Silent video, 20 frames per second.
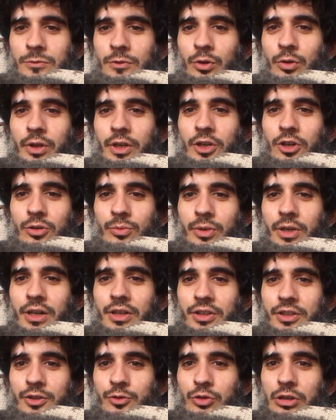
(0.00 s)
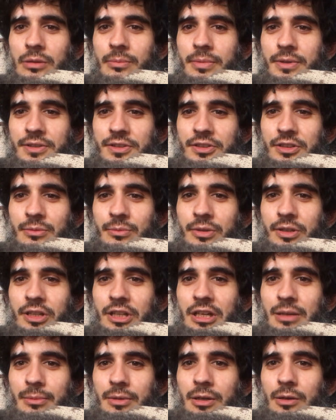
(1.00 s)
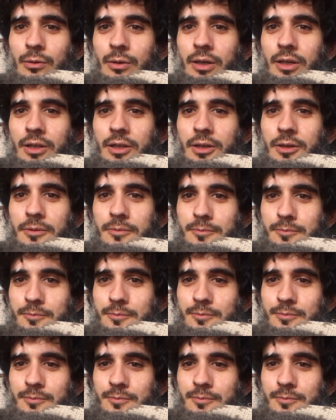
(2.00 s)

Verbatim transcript: ¿No ven como que tiene una especie de mirada malvada?